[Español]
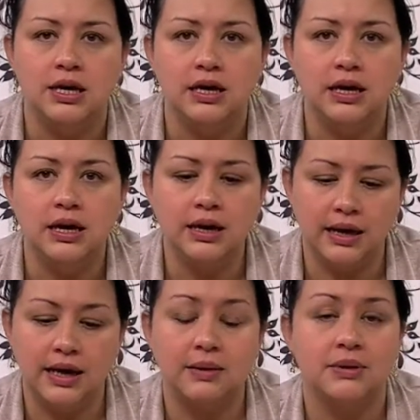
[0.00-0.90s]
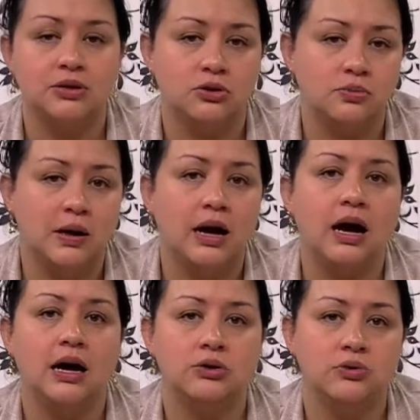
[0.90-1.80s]
y que además nos va a
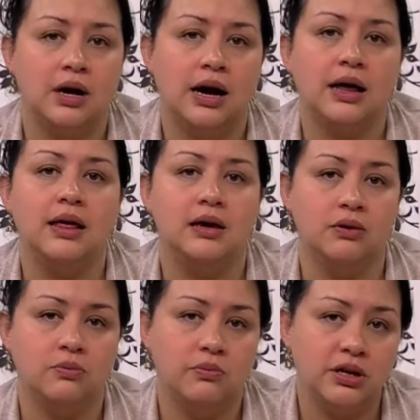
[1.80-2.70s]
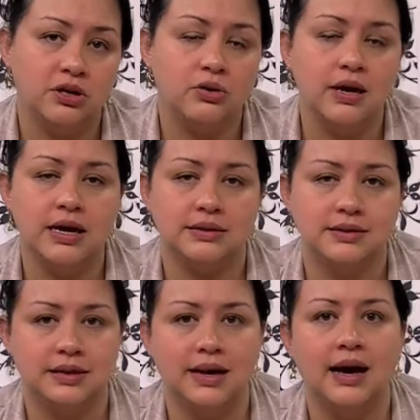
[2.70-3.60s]
ayudar a darle un brillo
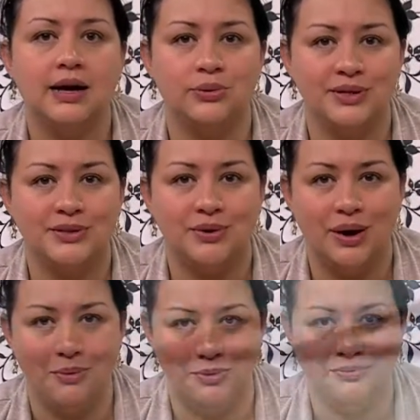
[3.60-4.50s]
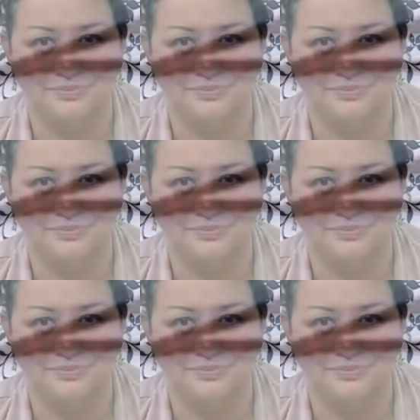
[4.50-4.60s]
extra a nuestro jabón.